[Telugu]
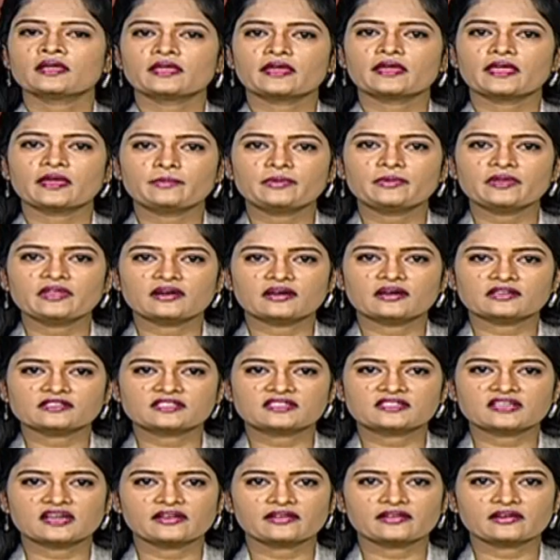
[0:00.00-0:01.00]
ఏపీ
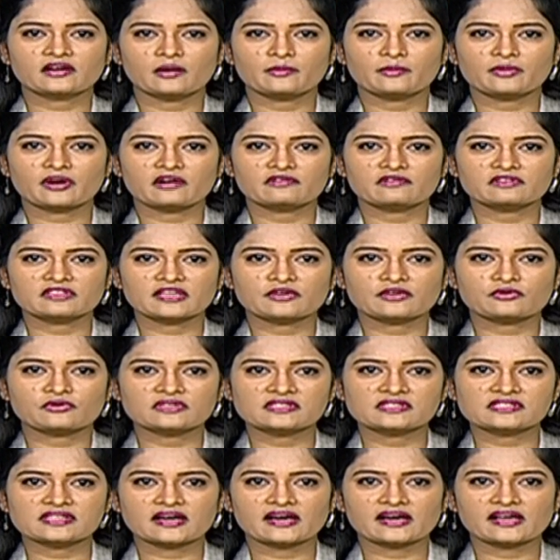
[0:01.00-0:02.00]
రాజధానిగా అమరావతి
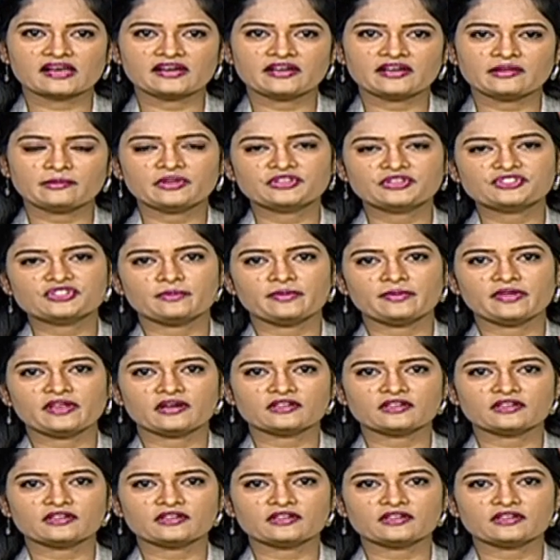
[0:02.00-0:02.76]
కొనసాగాలని బీజేపీ